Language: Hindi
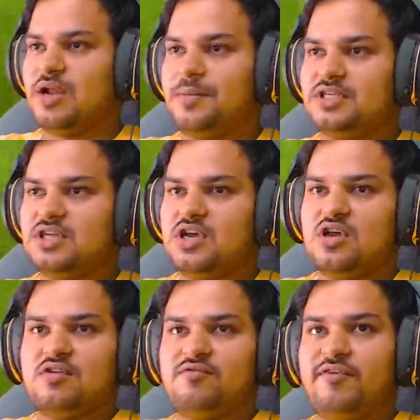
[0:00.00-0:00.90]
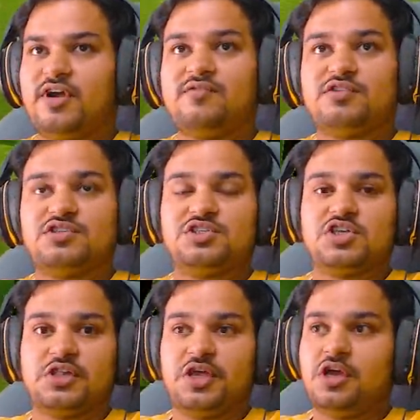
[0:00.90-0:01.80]
पास फटाफट से
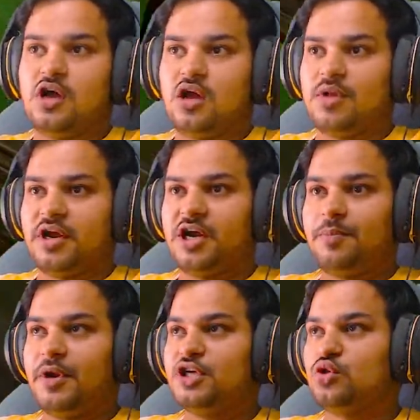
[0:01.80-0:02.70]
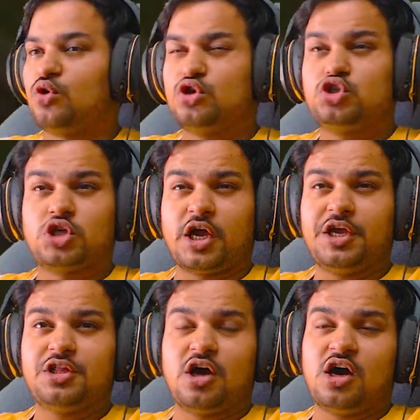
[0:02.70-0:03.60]
चलते हैं कार मार्केट प्लेस और
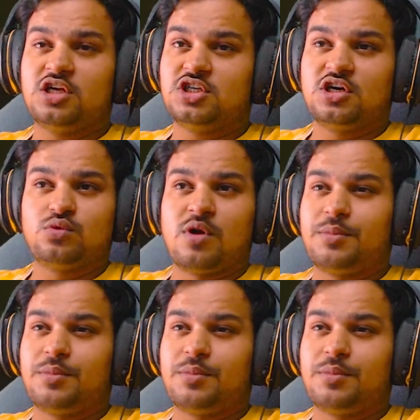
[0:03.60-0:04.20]
शायद आज अगर वहाँ पर